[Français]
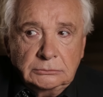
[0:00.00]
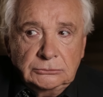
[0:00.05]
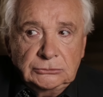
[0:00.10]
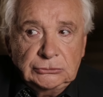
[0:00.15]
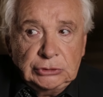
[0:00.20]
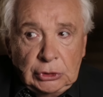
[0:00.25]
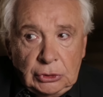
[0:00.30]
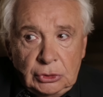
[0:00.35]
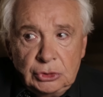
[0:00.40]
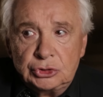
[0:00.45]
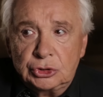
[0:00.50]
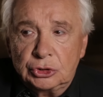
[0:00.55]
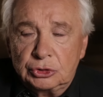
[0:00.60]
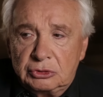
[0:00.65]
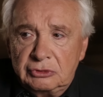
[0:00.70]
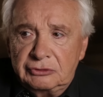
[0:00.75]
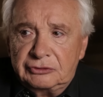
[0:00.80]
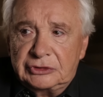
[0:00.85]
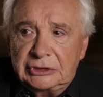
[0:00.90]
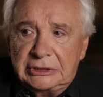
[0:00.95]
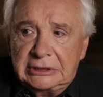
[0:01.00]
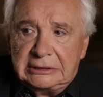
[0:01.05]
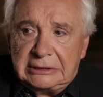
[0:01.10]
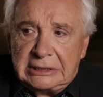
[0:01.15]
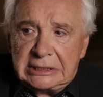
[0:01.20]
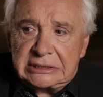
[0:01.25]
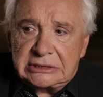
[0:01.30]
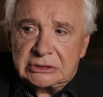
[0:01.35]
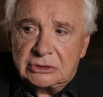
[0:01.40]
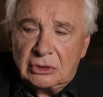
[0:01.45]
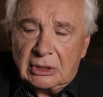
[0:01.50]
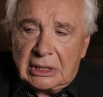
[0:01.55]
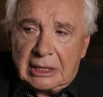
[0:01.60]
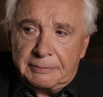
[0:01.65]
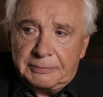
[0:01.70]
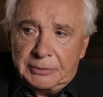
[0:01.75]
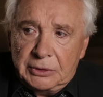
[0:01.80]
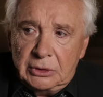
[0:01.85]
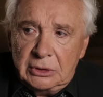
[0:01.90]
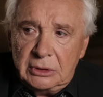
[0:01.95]
Non, je trouve que les textes de
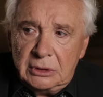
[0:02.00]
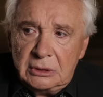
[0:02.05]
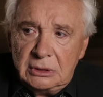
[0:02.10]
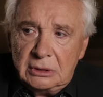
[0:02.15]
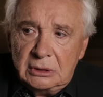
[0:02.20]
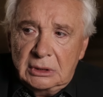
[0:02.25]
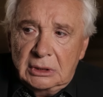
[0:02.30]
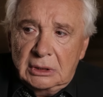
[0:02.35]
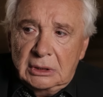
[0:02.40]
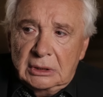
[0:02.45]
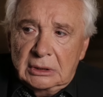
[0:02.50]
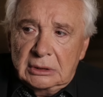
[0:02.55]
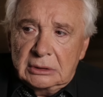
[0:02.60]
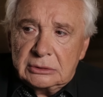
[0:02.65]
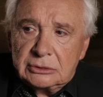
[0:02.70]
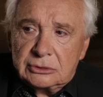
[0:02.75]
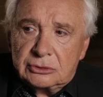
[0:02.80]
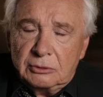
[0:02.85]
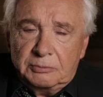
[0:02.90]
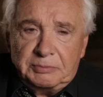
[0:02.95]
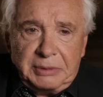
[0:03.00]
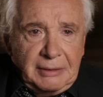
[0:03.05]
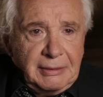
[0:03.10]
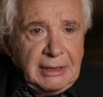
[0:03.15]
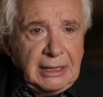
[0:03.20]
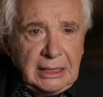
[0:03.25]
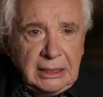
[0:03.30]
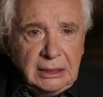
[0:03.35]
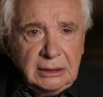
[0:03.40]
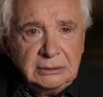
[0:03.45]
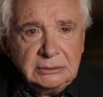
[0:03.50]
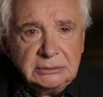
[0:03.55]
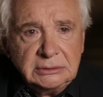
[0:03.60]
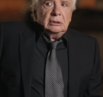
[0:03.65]
rappeurs sont pas mal.